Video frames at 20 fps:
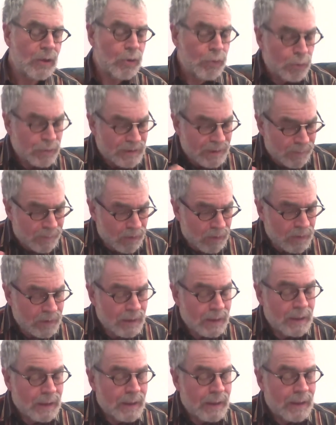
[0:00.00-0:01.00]
Deuxièmement,
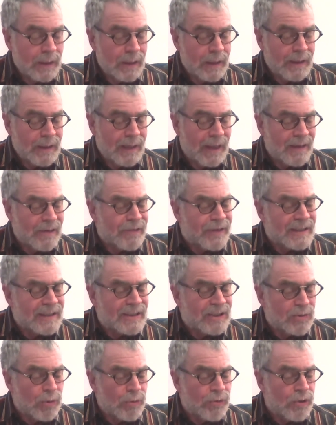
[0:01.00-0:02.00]
il y a une
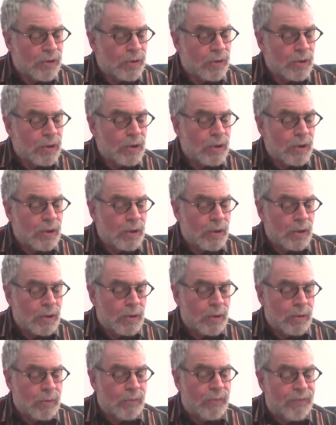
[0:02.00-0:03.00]
question de
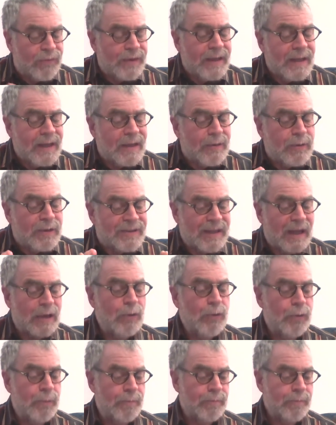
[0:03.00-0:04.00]
vie et de
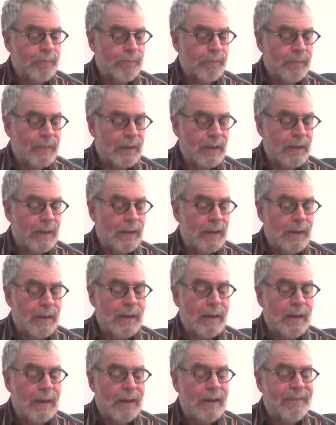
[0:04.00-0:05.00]
salut.
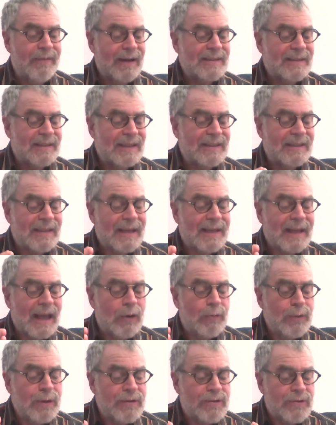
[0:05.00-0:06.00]
Les versets 5
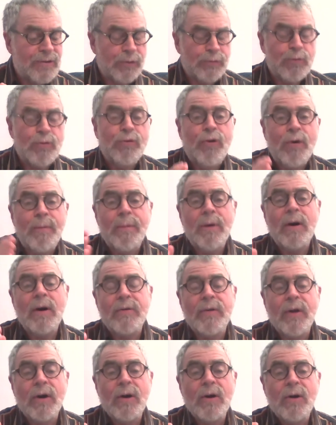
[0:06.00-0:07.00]
à 8 sont une
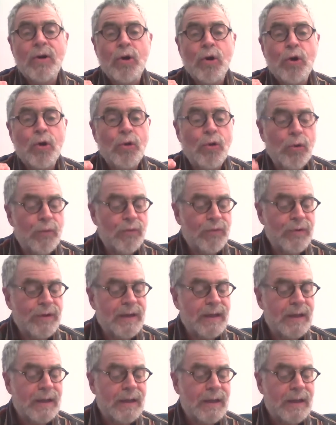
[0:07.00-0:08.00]
demande de
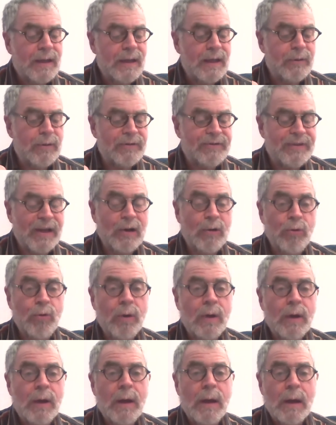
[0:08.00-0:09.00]
vie et de
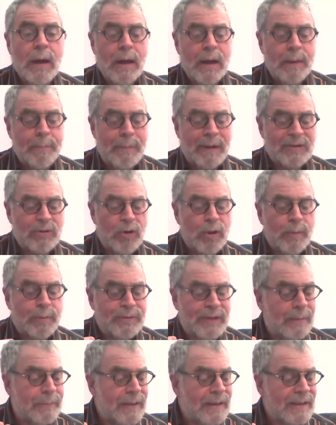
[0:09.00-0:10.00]
salut parce que le
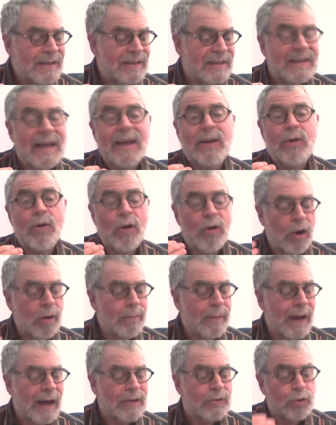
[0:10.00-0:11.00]
psalmiste sait que
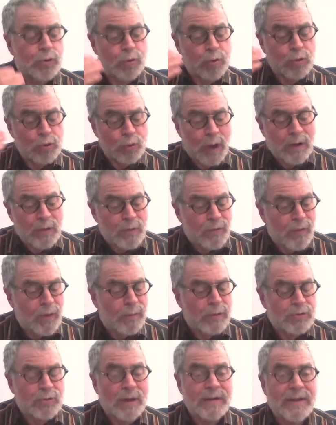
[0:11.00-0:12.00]
l'homme a toujours à nouveau
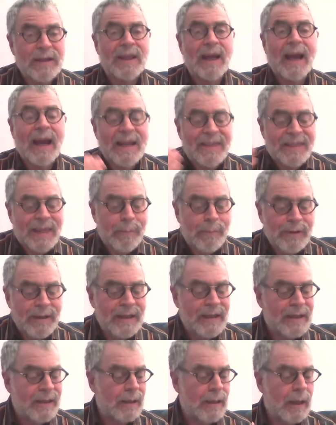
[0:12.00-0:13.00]
besoin d'être
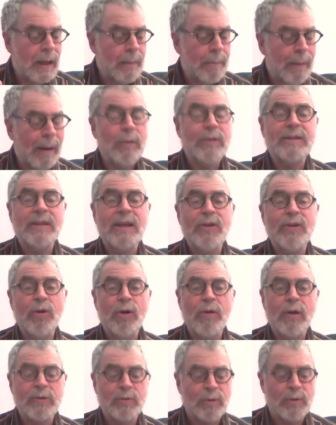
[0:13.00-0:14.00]
rétabli par le
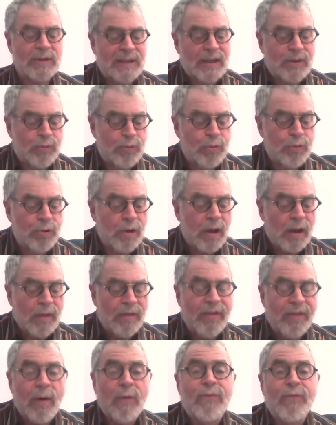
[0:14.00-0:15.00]
Seigneur dans son statut
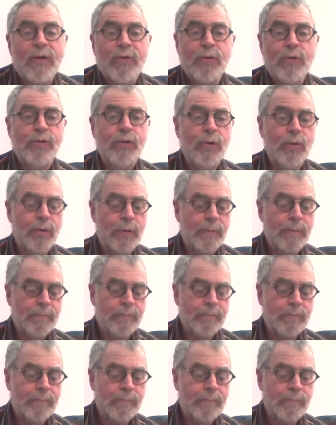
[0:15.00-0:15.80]
d'enfant de Dieu.